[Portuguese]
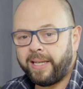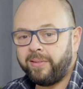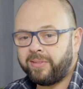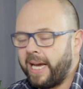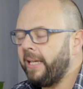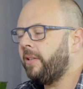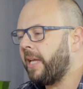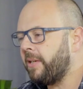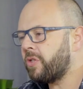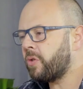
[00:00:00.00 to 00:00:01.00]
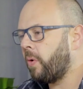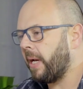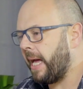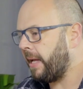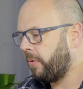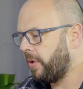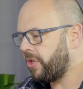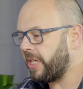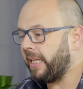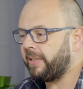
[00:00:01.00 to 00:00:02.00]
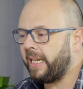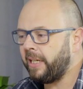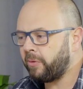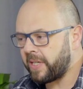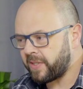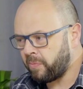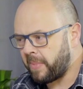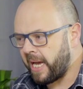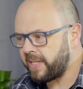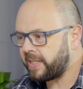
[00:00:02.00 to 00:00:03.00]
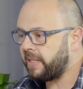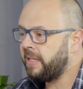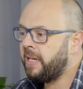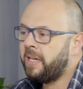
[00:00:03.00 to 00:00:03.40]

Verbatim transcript: Quem está em idade escolar hoje, quem está na educação básica,